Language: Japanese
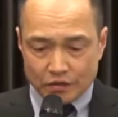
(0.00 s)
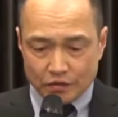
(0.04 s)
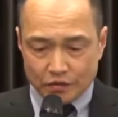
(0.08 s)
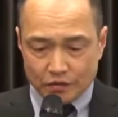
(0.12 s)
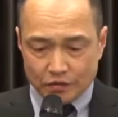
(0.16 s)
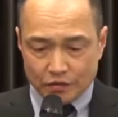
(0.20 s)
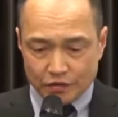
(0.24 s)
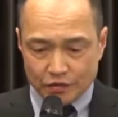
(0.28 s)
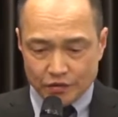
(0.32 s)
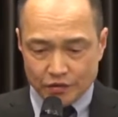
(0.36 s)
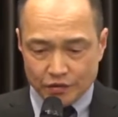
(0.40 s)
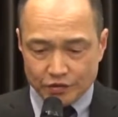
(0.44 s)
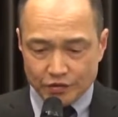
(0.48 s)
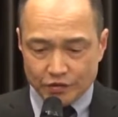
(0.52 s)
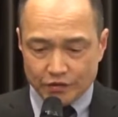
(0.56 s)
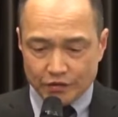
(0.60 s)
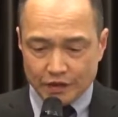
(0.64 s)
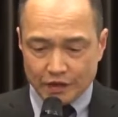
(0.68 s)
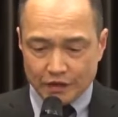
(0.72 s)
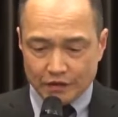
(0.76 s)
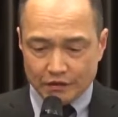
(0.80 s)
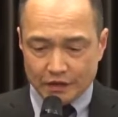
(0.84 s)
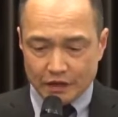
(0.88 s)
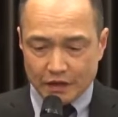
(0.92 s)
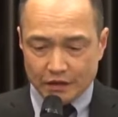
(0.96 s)
この状
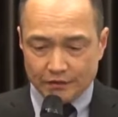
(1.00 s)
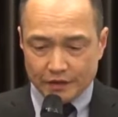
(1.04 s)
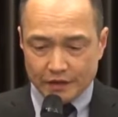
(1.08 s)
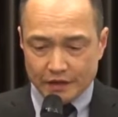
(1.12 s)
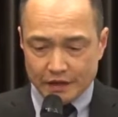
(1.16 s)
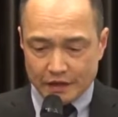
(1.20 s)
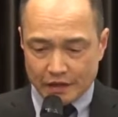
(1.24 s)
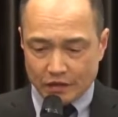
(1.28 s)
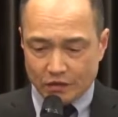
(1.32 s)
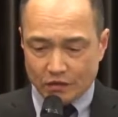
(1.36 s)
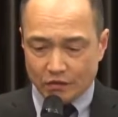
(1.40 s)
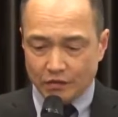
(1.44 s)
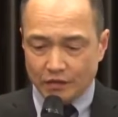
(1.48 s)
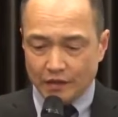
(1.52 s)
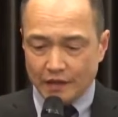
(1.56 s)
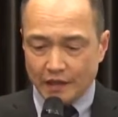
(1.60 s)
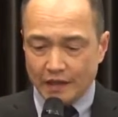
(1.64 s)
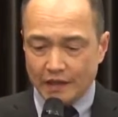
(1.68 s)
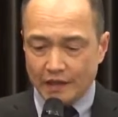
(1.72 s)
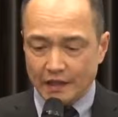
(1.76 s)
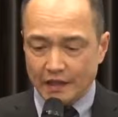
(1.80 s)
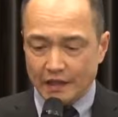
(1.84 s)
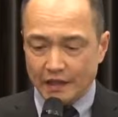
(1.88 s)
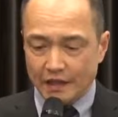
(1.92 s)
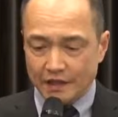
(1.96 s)
況下のために
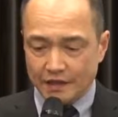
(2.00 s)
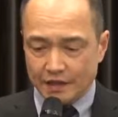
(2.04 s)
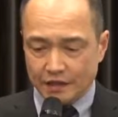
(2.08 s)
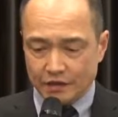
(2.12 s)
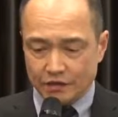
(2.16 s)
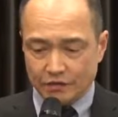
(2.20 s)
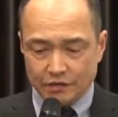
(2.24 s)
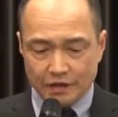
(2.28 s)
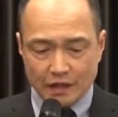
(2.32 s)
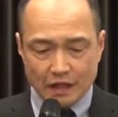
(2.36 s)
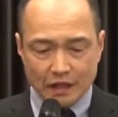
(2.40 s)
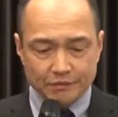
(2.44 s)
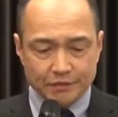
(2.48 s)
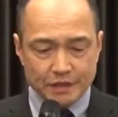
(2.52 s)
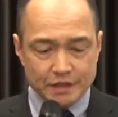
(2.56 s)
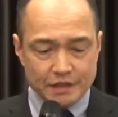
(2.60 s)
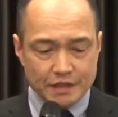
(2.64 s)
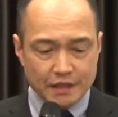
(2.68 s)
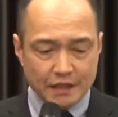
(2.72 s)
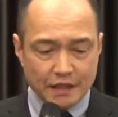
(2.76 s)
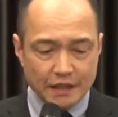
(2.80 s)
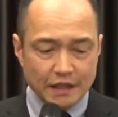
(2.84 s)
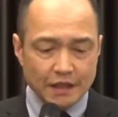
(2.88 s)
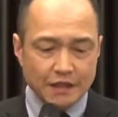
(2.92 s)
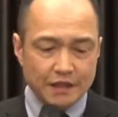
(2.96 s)
オンライン開催となりま
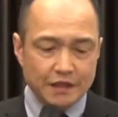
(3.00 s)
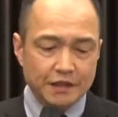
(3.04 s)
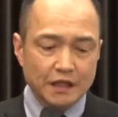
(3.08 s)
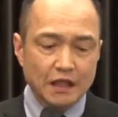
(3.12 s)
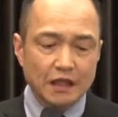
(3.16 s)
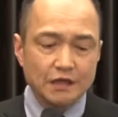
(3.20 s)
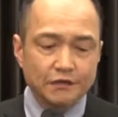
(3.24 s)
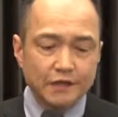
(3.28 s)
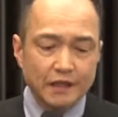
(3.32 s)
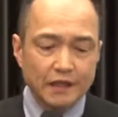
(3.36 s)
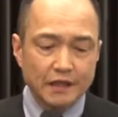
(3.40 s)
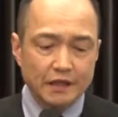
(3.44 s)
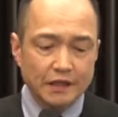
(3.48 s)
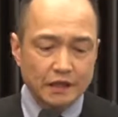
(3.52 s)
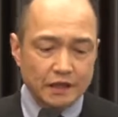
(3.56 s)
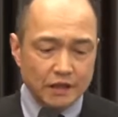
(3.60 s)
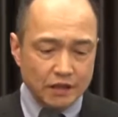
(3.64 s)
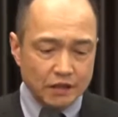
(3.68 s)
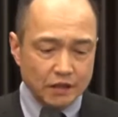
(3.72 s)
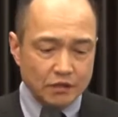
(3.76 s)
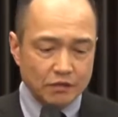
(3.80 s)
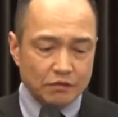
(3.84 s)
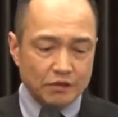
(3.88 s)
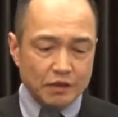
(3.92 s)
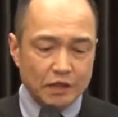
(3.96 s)
したが幸い
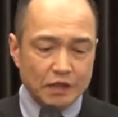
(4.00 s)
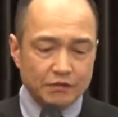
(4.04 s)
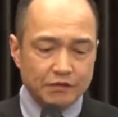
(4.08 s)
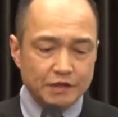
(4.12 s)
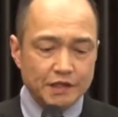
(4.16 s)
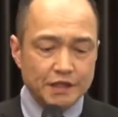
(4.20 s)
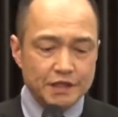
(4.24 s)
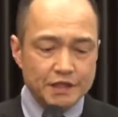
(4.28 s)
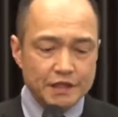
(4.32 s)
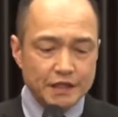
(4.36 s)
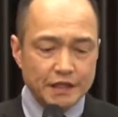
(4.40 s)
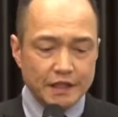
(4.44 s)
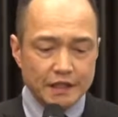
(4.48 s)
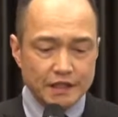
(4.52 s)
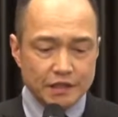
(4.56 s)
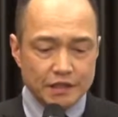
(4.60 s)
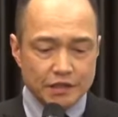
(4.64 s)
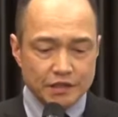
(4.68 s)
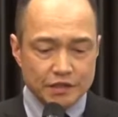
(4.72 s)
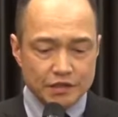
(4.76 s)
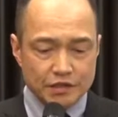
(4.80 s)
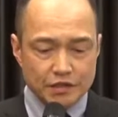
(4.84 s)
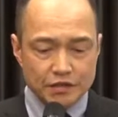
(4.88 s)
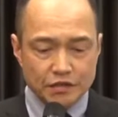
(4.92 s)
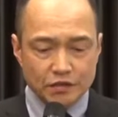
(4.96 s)
500人近
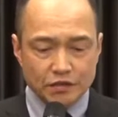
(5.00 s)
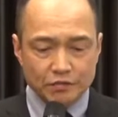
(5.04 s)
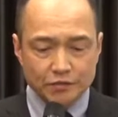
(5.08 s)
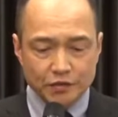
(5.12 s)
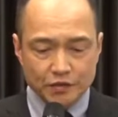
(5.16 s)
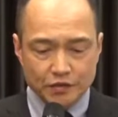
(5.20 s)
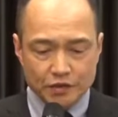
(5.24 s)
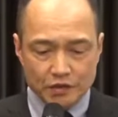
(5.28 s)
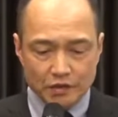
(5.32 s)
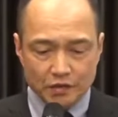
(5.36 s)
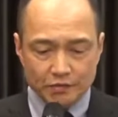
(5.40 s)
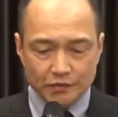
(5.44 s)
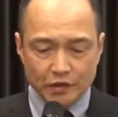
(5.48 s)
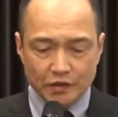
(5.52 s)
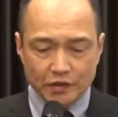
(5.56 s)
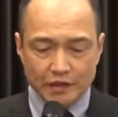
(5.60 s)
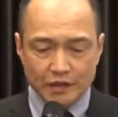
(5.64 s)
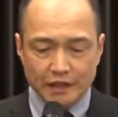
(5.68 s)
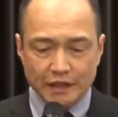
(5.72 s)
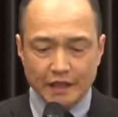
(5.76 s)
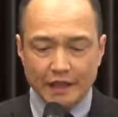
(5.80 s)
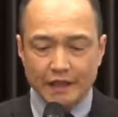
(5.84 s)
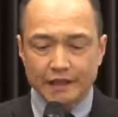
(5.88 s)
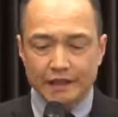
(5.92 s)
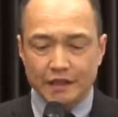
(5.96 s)
い視聴申し込みをい
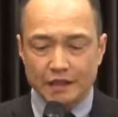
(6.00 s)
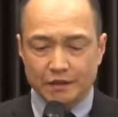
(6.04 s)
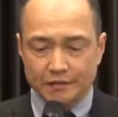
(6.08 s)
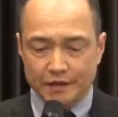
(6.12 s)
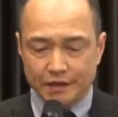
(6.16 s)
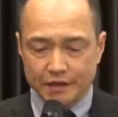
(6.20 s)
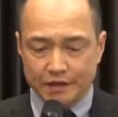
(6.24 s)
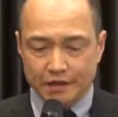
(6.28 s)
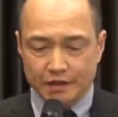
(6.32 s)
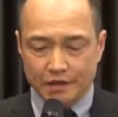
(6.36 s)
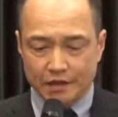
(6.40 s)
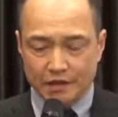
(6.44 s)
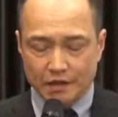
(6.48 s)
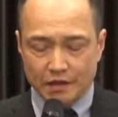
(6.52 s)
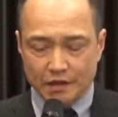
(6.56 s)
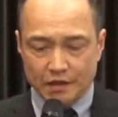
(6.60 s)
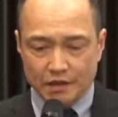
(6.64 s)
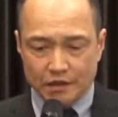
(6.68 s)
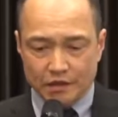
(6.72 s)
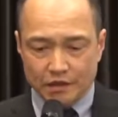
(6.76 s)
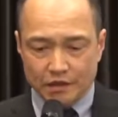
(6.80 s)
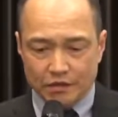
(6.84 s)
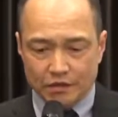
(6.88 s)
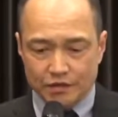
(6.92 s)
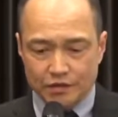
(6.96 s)
ただいています
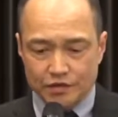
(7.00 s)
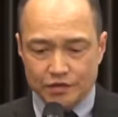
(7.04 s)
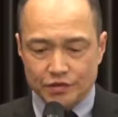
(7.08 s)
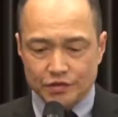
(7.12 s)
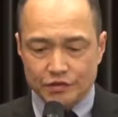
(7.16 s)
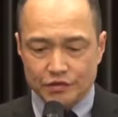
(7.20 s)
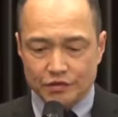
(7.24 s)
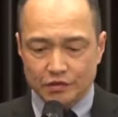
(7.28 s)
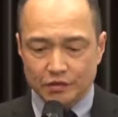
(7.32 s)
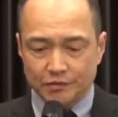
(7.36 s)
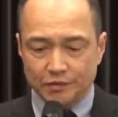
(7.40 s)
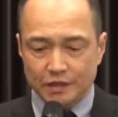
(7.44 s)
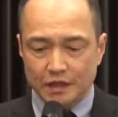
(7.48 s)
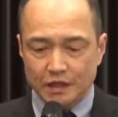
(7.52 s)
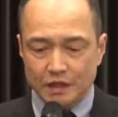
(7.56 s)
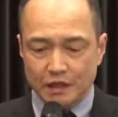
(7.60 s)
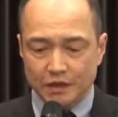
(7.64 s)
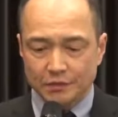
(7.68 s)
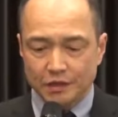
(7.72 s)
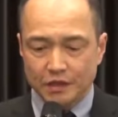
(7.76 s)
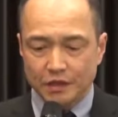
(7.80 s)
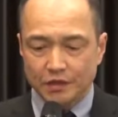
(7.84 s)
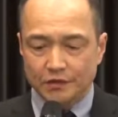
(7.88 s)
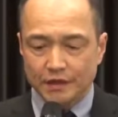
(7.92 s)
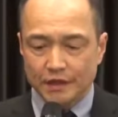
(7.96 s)
ご視聴の皆
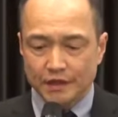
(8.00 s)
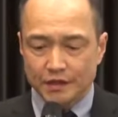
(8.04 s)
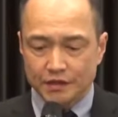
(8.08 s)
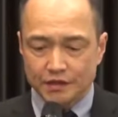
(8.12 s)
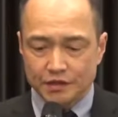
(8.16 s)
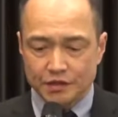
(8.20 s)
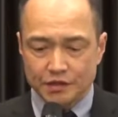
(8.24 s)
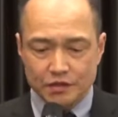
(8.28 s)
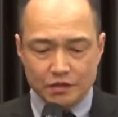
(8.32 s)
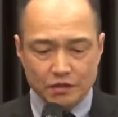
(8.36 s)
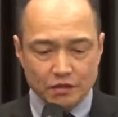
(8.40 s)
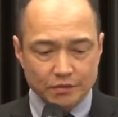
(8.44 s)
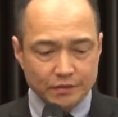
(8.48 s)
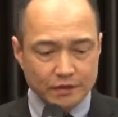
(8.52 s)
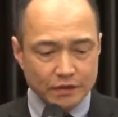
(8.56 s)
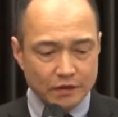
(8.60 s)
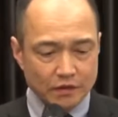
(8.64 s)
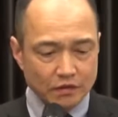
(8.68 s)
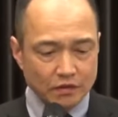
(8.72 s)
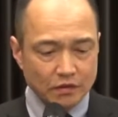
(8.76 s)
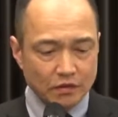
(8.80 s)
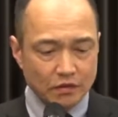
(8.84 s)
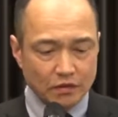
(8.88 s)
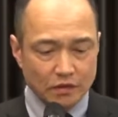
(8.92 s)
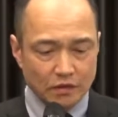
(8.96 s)
様には日曜日
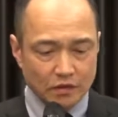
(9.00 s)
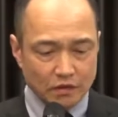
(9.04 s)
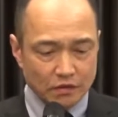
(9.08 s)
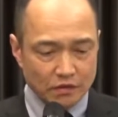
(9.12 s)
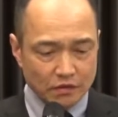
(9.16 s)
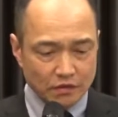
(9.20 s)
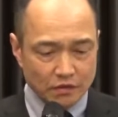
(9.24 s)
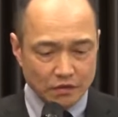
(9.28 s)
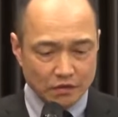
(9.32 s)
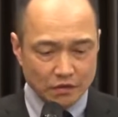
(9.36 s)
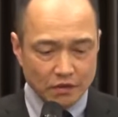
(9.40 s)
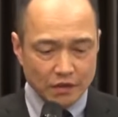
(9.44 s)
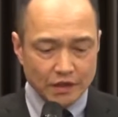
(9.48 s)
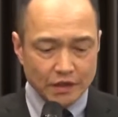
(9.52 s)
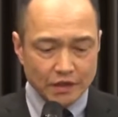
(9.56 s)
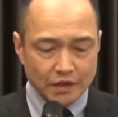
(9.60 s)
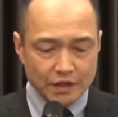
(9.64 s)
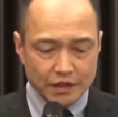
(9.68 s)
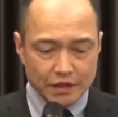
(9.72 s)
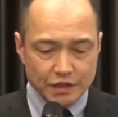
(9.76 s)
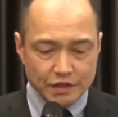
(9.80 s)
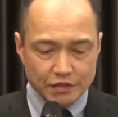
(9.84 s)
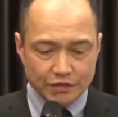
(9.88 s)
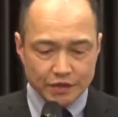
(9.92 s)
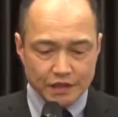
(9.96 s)
の午後の
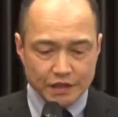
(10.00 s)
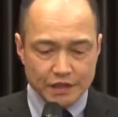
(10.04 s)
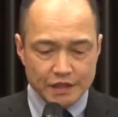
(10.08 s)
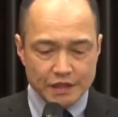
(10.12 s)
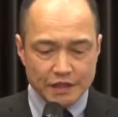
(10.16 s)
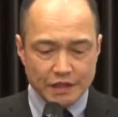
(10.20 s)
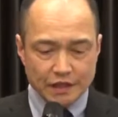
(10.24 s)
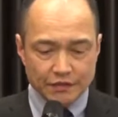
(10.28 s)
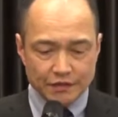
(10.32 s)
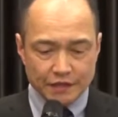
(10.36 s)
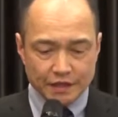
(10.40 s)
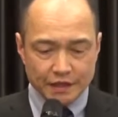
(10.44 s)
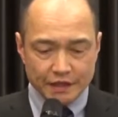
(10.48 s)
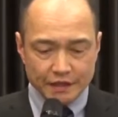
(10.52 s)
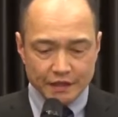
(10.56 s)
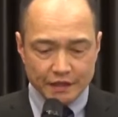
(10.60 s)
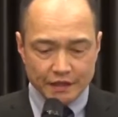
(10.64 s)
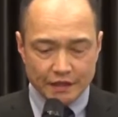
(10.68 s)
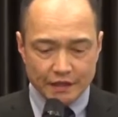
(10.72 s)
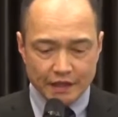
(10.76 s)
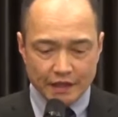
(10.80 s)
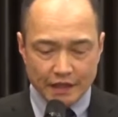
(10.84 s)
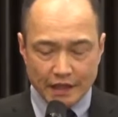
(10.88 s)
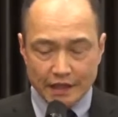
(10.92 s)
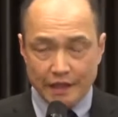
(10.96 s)
貴重な時間を割い
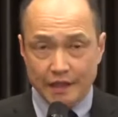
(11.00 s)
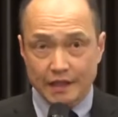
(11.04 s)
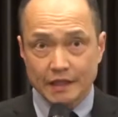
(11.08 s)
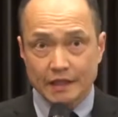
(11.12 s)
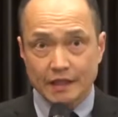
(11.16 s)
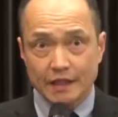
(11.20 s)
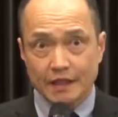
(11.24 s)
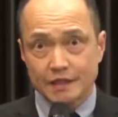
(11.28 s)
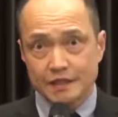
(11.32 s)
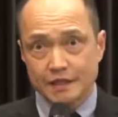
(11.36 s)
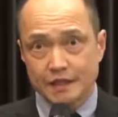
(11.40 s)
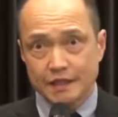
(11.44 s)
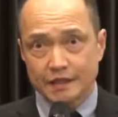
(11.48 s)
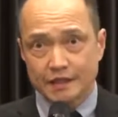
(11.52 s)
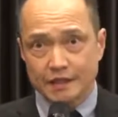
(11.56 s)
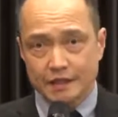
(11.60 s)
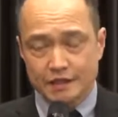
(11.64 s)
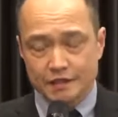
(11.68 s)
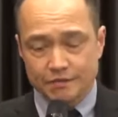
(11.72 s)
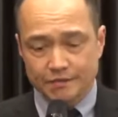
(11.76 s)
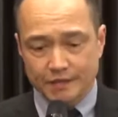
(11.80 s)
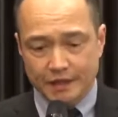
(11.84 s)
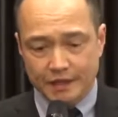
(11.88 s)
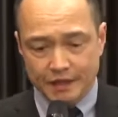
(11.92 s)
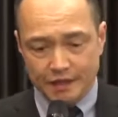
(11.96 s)
ていただき感謝い
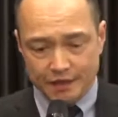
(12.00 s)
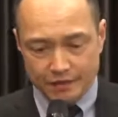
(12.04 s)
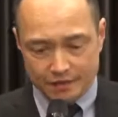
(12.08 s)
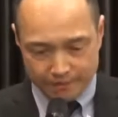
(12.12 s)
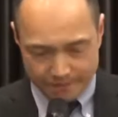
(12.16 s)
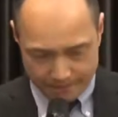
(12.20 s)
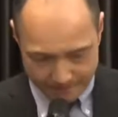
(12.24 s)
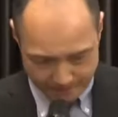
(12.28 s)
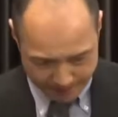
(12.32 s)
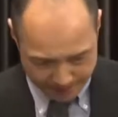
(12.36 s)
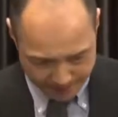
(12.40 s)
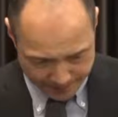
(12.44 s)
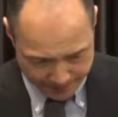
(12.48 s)
たします。